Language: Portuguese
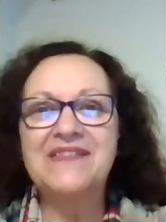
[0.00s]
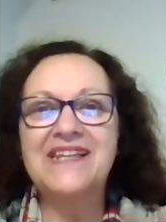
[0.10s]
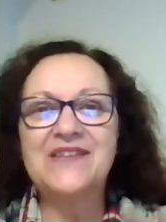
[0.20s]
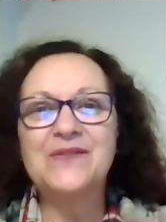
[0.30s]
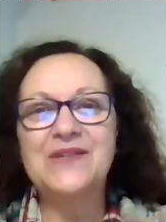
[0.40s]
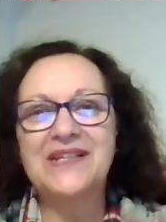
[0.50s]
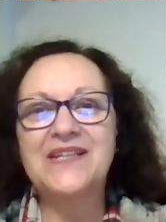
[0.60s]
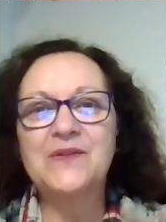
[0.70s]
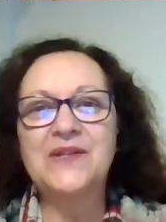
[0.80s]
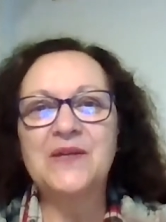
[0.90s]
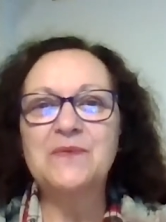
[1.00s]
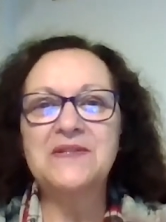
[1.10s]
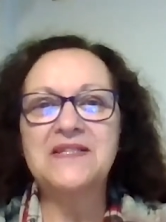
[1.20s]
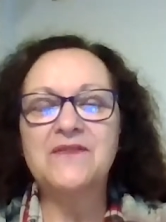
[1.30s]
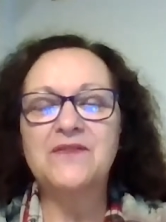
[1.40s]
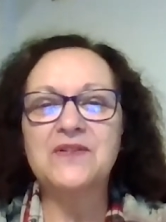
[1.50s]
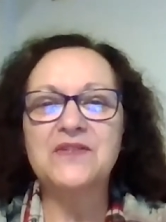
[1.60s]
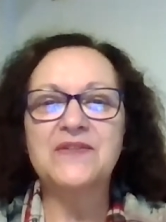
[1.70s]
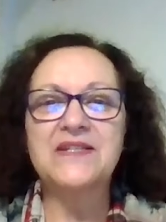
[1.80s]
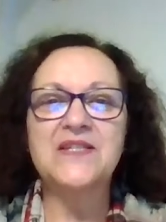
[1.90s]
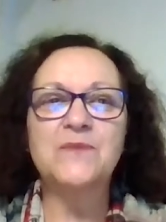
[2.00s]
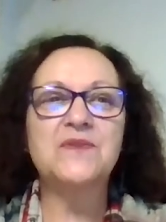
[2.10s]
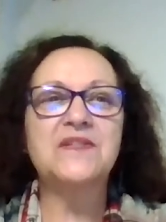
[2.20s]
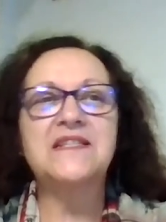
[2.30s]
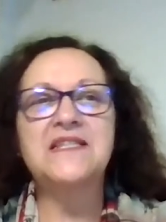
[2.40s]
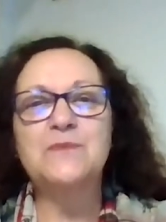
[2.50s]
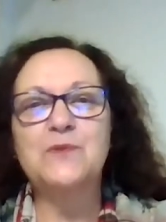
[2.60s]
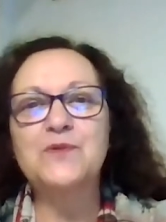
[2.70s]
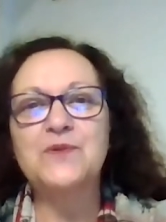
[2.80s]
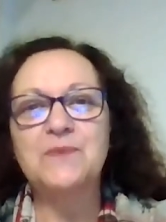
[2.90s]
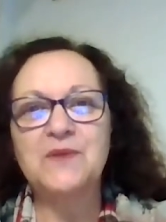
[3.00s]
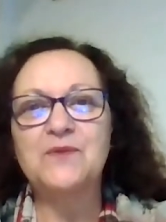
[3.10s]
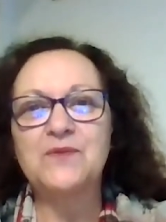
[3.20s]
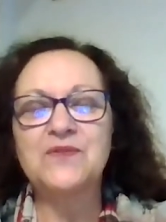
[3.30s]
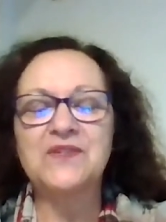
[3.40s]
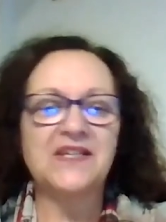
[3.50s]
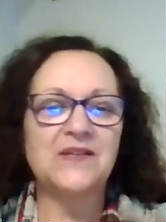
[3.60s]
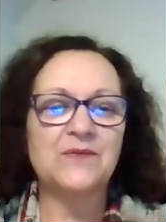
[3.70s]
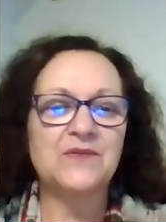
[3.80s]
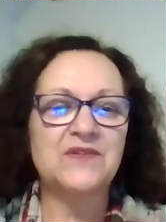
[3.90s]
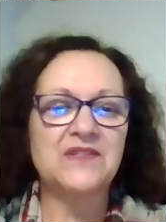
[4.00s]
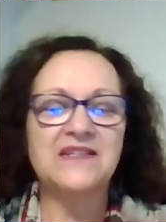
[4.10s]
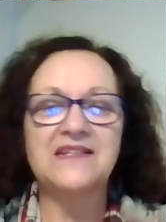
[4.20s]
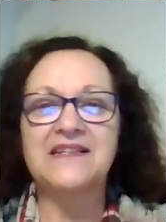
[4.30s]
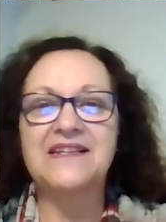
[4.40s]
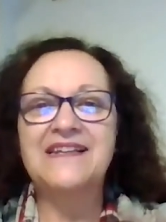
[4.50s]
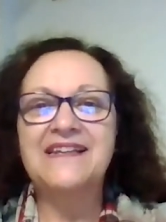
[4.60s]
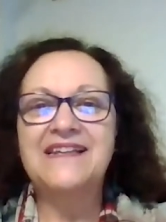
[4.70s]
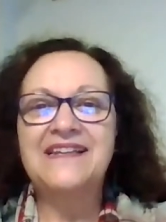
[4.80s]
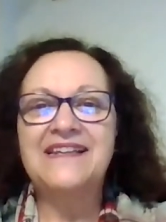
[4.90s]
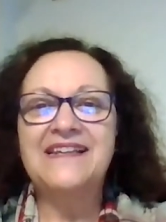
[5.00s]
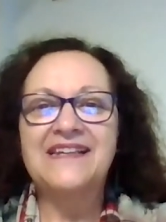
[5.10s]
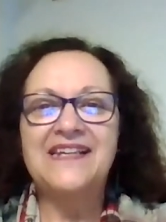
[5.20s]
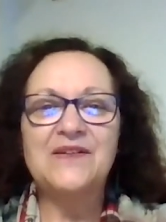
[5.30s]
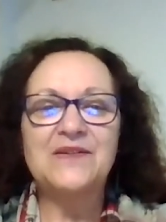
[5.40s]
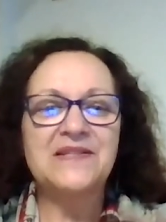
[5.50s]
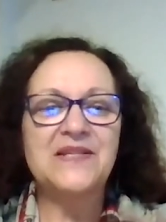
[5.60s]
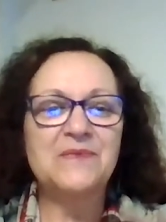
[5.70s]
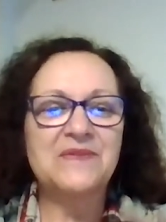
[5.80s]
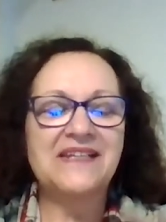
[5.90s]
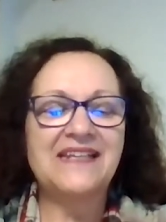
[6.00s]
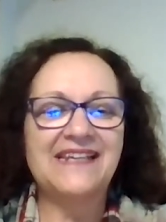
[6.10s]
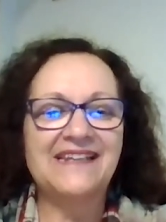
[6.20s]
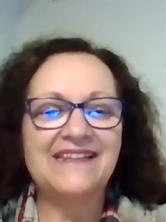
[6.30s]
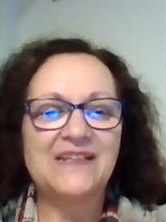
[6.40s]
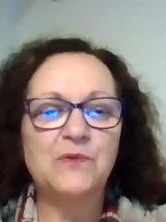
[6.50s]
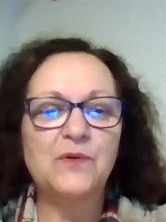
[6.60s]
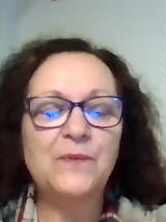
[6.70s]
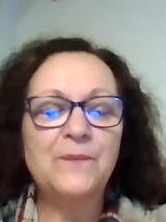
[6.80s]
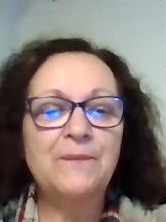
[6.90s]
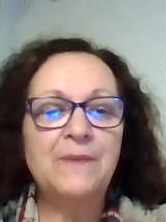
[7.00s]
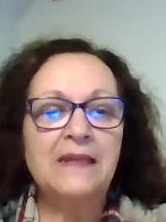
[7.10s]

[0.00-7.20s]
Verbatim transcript: Dentro daquilo que é possível nós fazemos nesses poucos minutos que nos é, é, que nós temos aqui, tá bom?